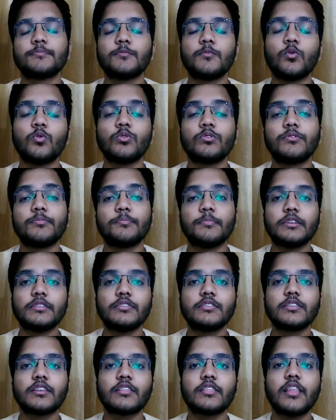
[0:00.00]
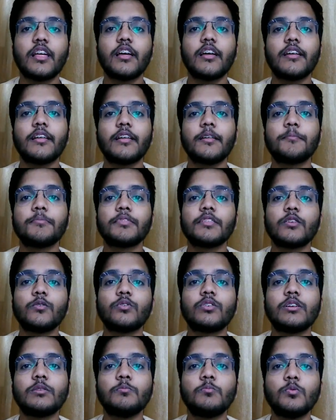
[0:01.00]
बहुत बन सकता है
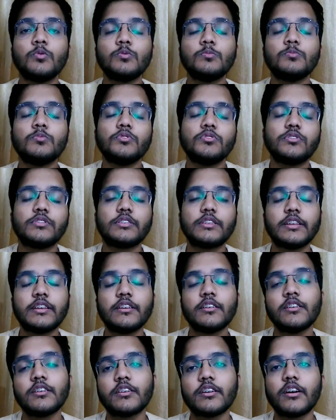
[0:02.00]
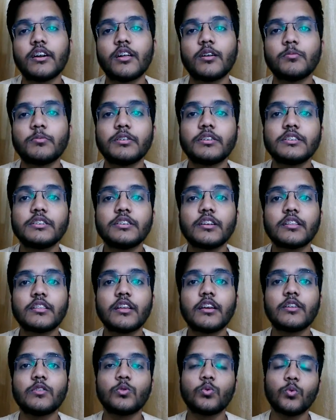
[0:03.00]
क्योंकि बूंद बूंद से घड़ा भर जाता
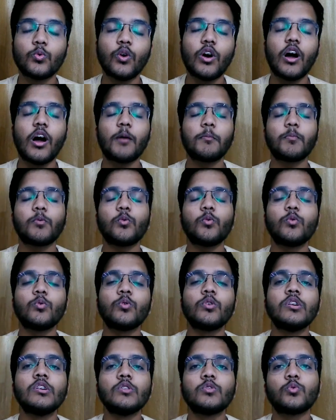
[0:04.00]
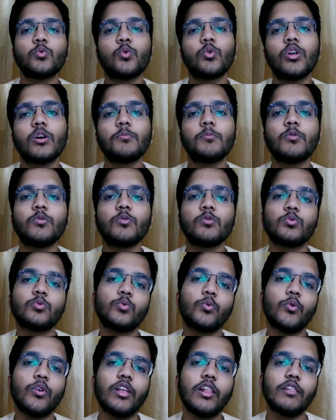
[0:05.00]
है तो आपको थोड़ा बहुत तो
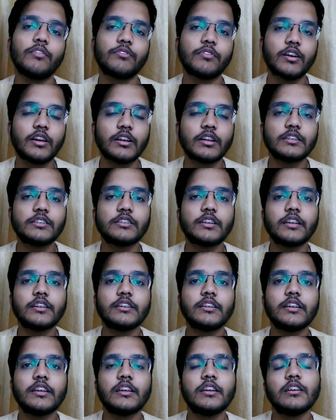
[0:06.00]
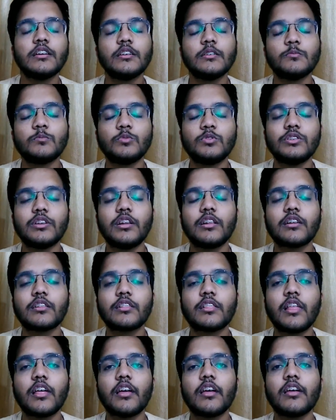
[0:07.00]
हेल्प करना चाहिए मुझे
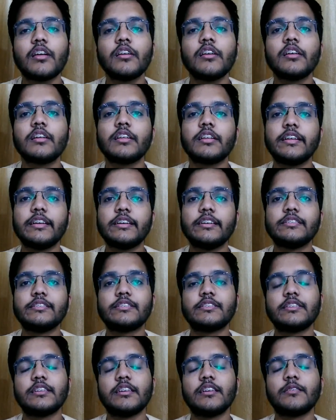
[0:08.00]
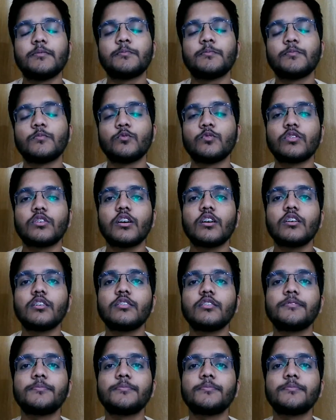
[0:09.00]
लगता है कि इससे उनका